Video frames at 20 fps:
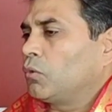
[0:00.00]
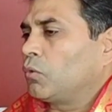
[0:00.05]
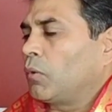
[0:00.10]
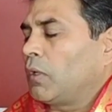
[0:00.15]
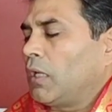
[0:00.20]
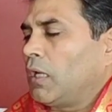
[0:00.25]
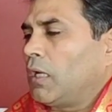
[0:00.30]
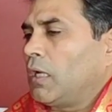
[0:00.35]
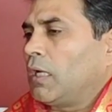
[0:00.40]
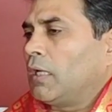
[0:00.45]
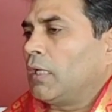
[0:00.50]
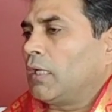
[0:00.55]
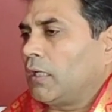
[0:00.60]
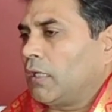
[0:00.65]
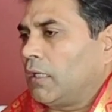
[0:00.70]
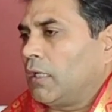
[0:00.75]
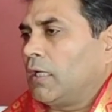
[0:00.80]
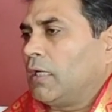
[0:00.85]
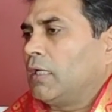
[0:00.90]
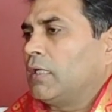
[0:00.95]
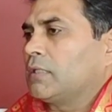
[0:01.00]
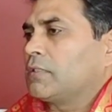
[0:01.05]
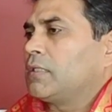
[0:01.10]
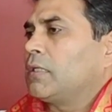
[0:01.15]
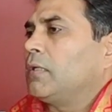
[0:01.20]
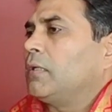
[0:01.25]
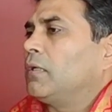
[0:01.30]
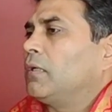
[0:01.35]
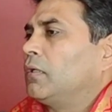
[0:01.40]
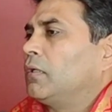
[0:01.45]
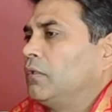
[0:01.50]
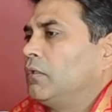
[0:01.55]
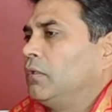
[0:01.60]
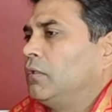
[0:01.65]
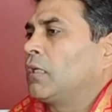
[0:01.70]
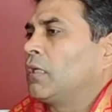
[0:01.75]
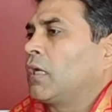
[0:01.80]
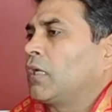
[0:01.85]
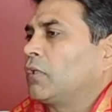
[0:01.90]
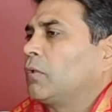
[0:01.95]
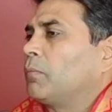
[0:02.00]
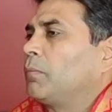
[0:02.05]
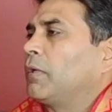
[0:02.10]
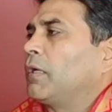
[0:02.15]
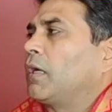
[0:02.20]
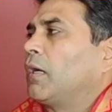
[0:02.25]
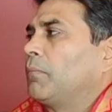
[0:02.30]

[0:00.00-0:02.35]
थोड़ा अलग एंगल से धरातल पे